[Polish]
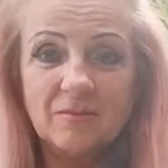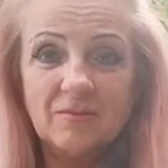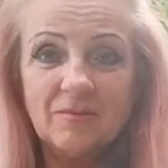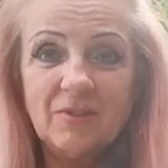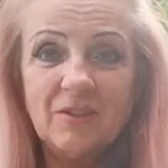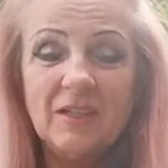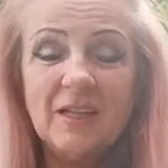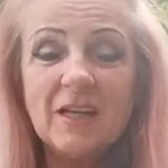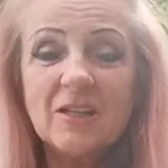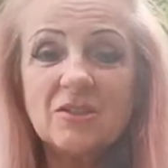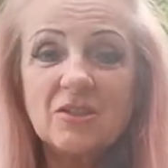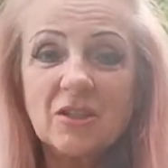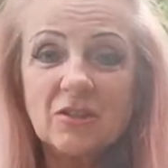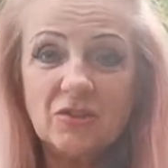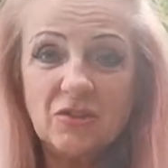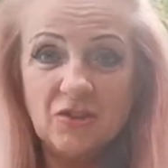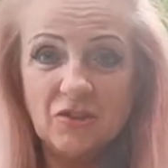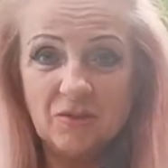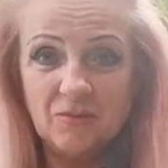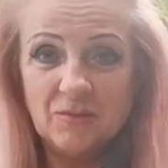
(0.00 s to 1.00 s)
Wydarza
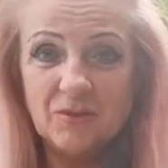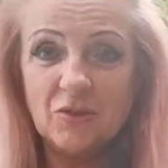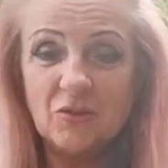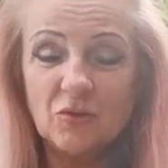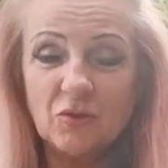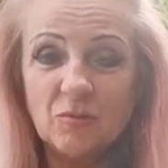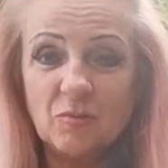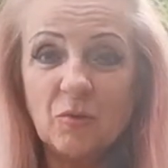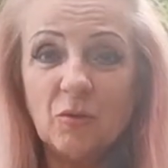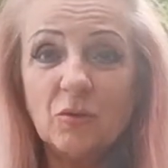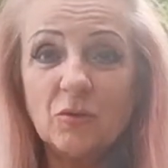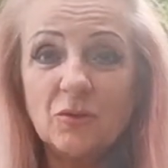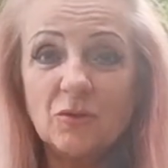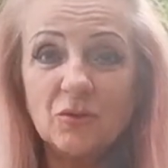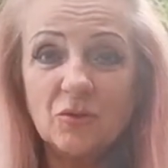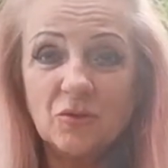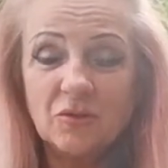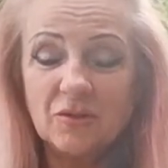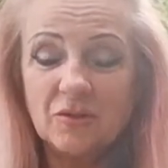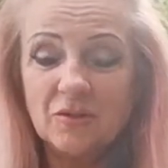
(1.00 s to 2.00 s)
Ci się coś po
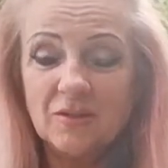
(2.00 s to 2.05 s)
coś?